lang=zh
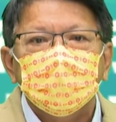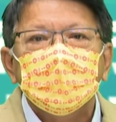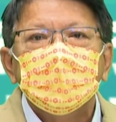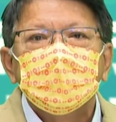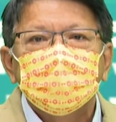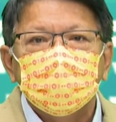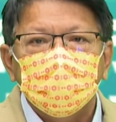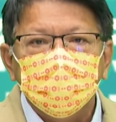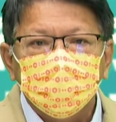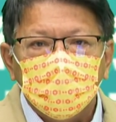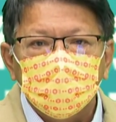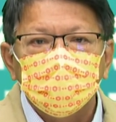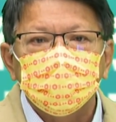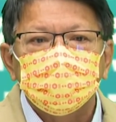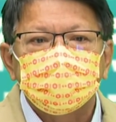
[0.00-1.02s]
来保护
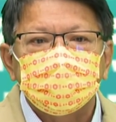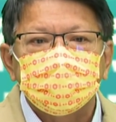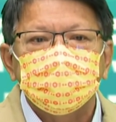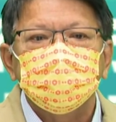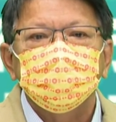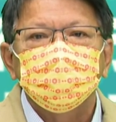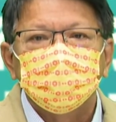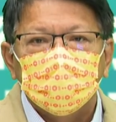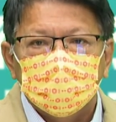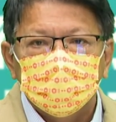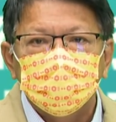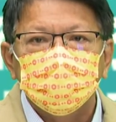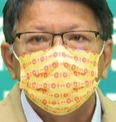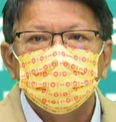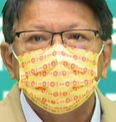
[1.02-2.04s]
自己，保护
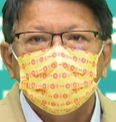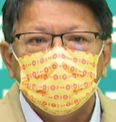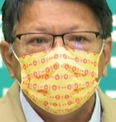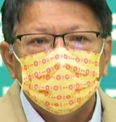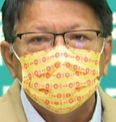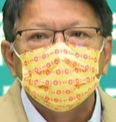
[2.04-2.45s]
家人。